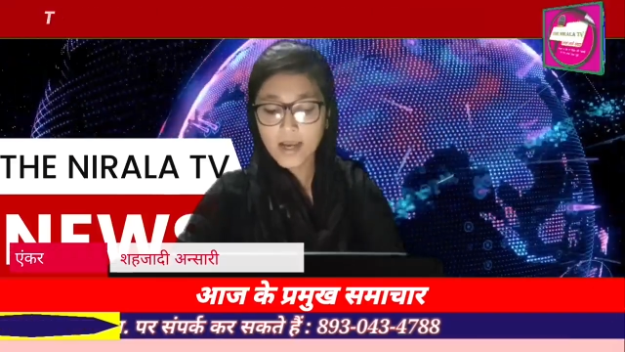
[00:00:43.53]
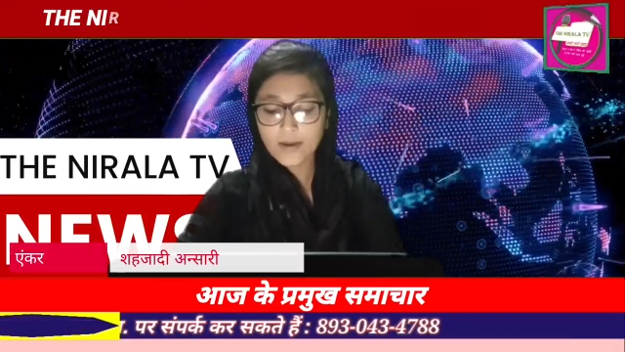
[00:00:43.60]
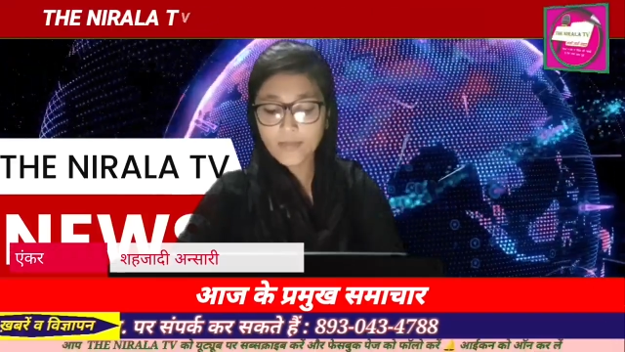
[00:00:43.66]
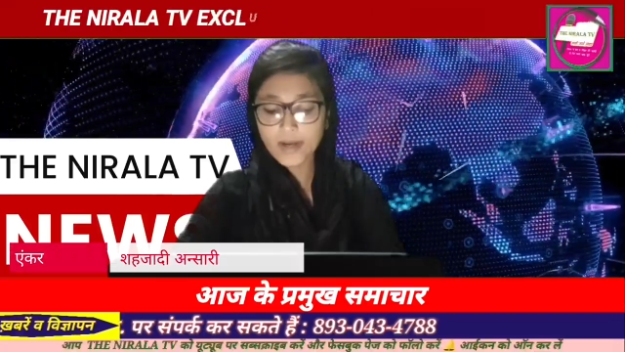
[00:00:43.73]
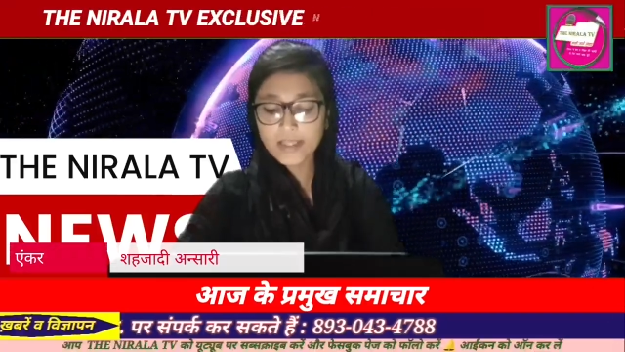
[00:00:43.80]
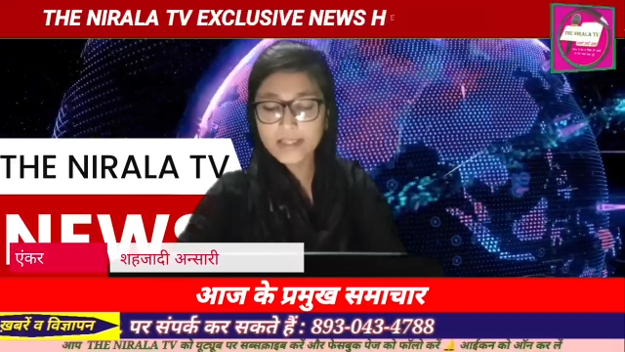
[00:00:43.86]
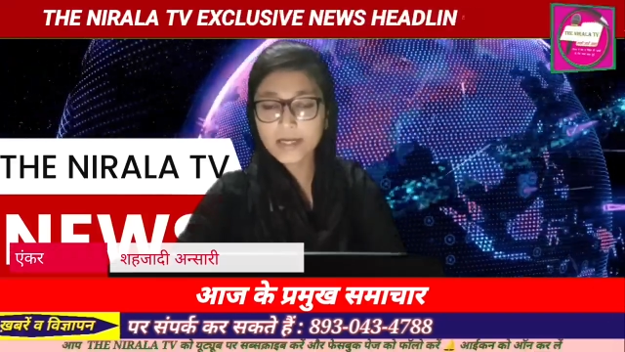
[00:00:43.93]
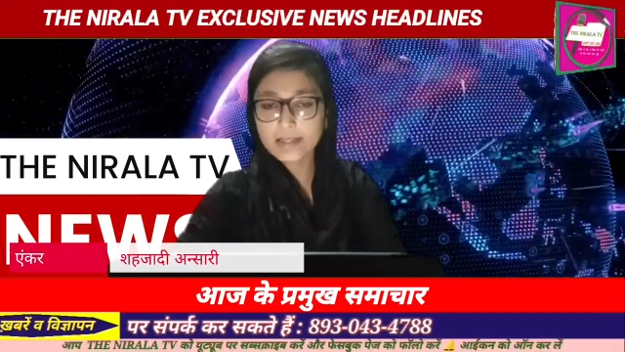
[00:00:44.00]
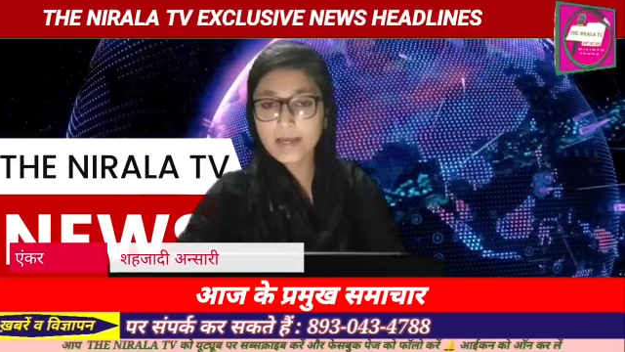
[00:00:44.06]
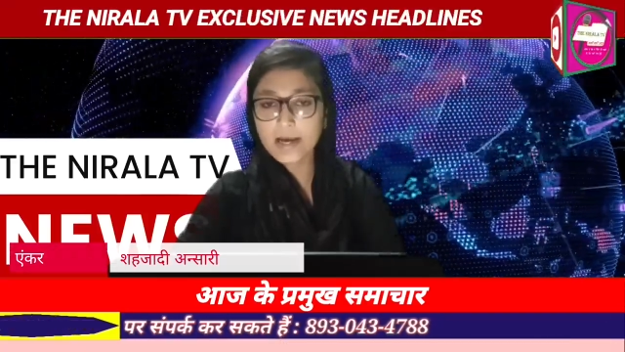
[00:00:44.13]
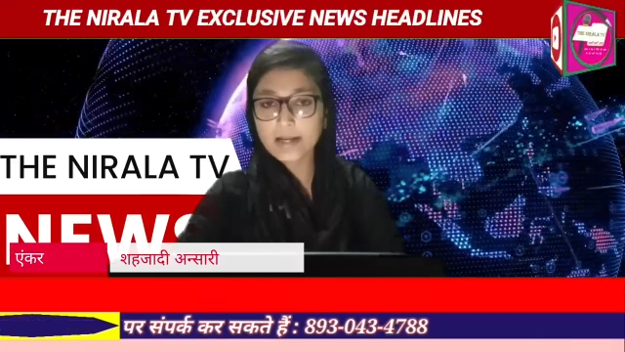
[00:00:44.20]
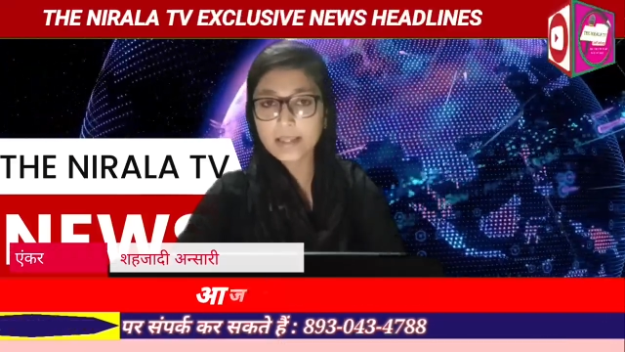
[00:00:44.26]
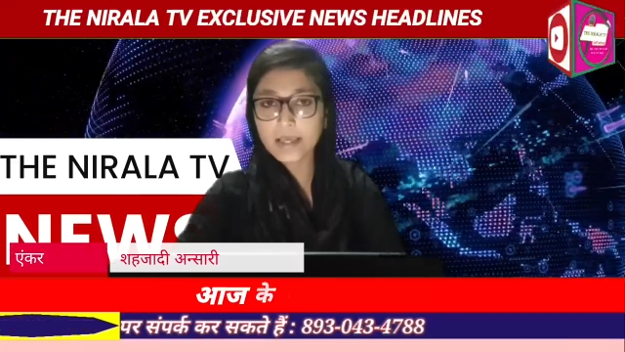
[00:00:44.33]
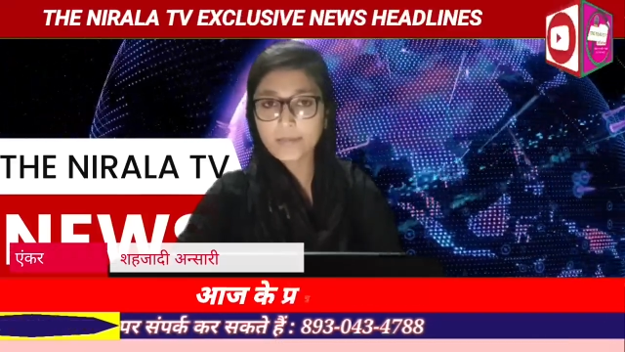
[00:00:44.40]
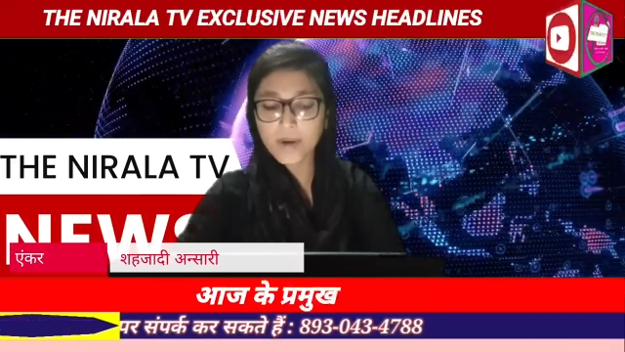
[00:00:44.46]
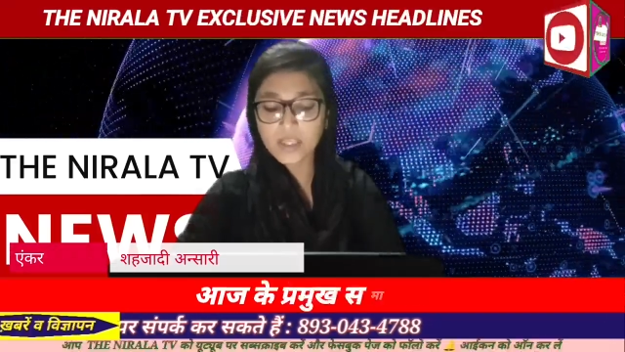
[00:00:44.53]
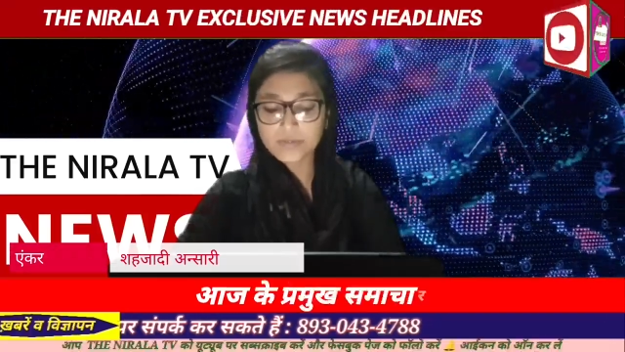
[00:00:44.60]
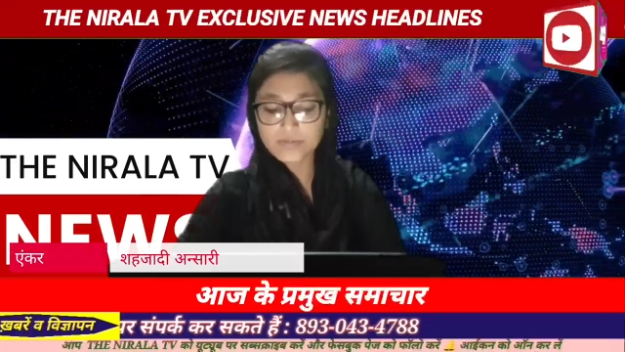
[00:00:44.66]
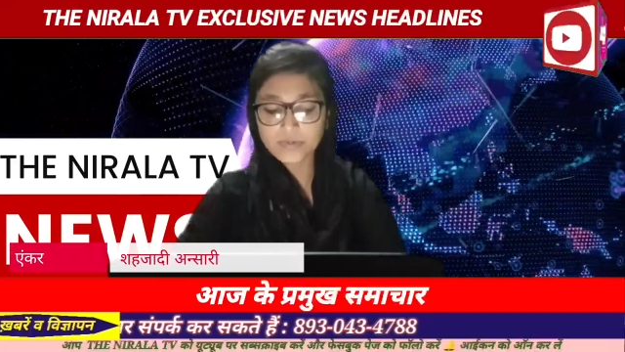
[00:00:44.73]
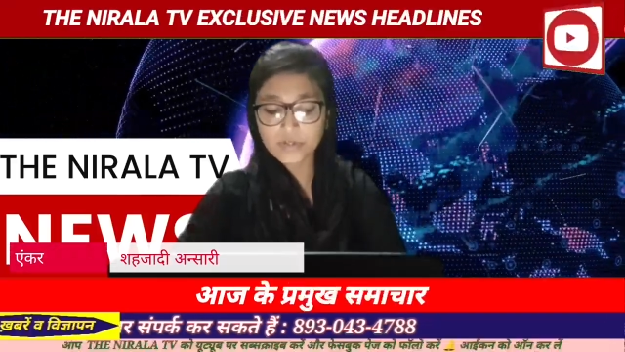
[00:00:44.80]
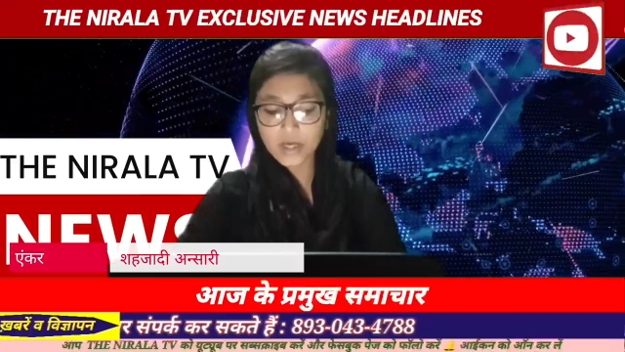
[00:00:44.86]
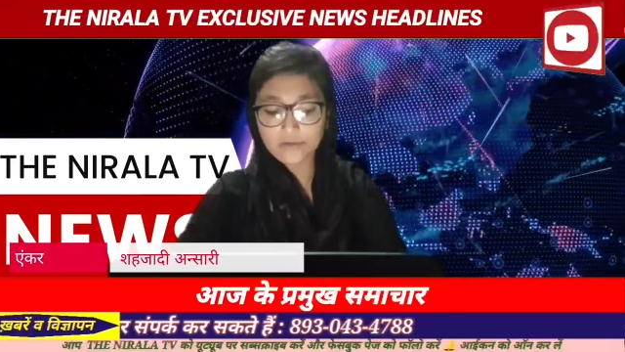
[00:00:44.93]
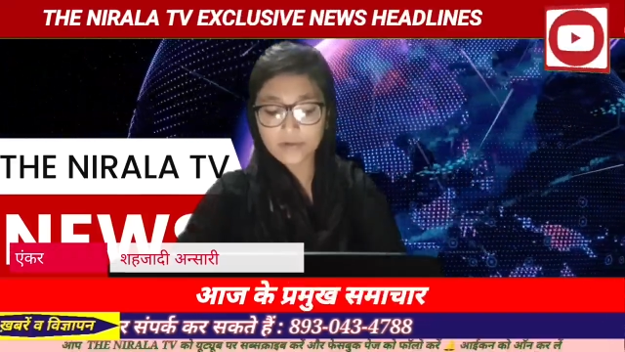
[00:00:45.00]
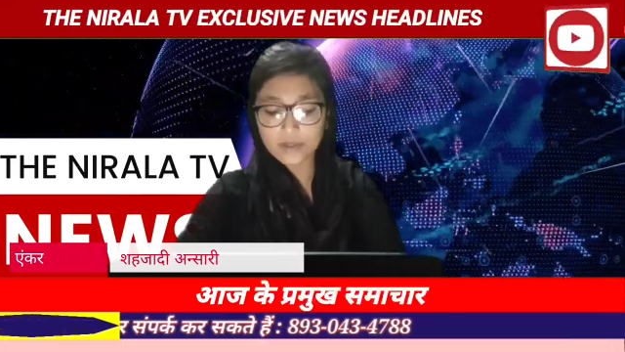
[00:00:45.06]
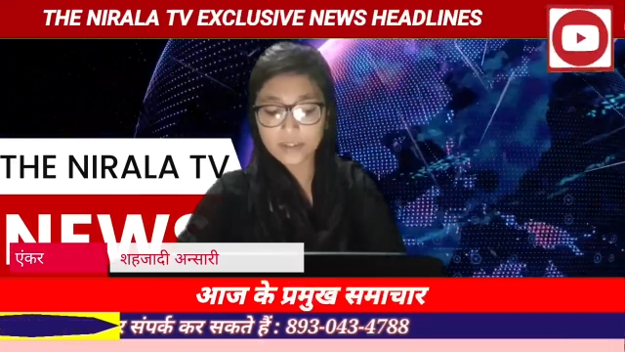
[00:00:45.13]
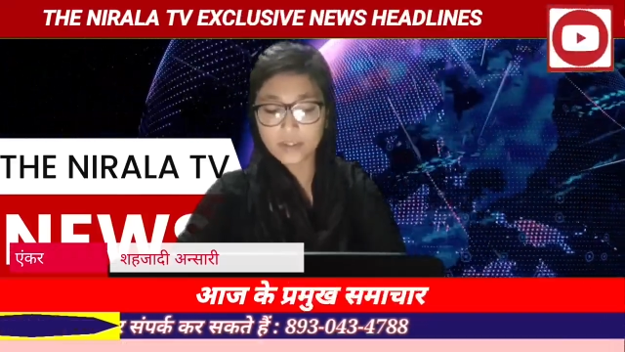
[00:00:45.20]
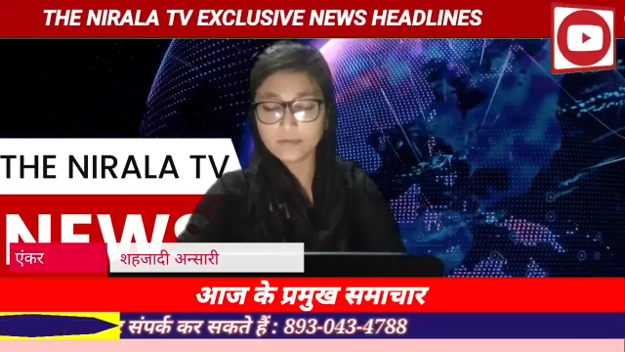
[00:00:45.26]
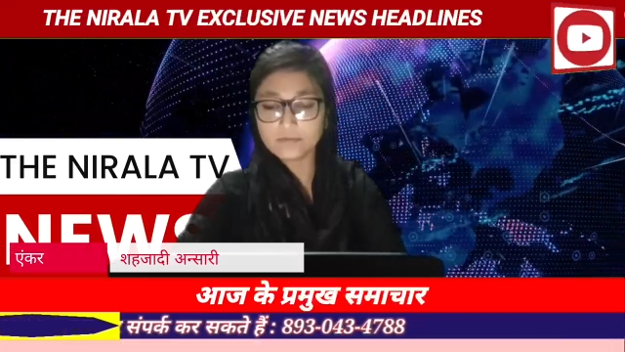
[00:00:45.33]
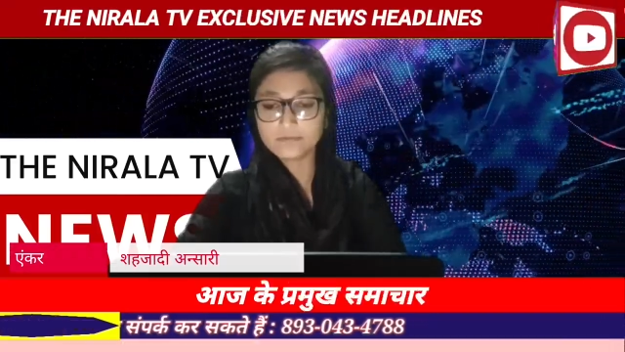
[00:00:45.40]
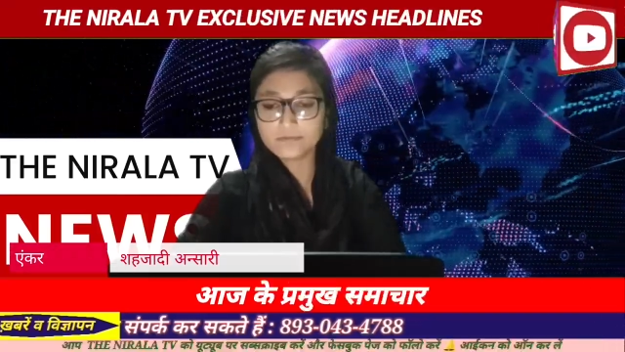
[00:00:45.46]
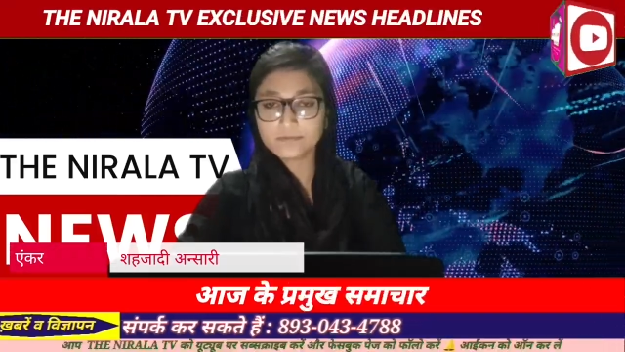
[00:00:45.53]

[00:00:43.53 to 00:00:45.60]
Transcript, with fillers: हमारी सरकार के पास पिचानवे दिन